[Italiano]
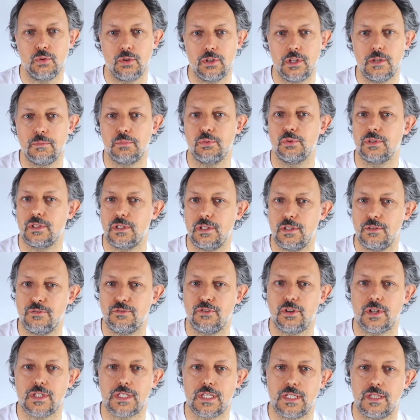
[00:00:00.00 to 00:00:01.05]
uno dei punti di
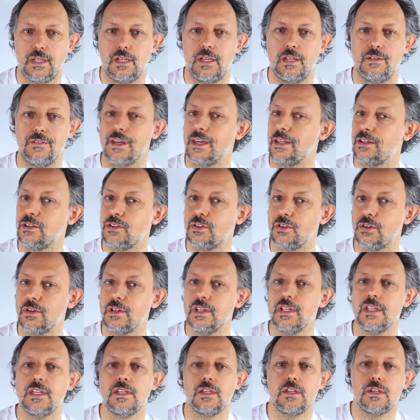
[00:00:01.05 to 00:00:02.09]
forza
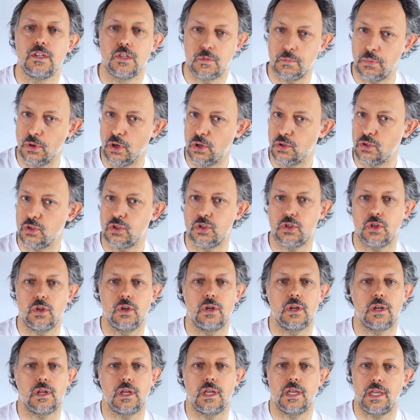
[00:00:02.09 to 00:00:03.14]
dell'evento
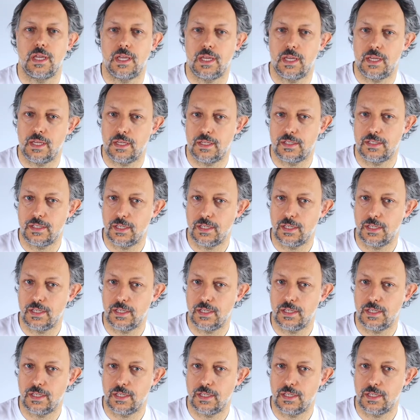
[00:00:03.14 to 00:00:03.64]
sponsor eh,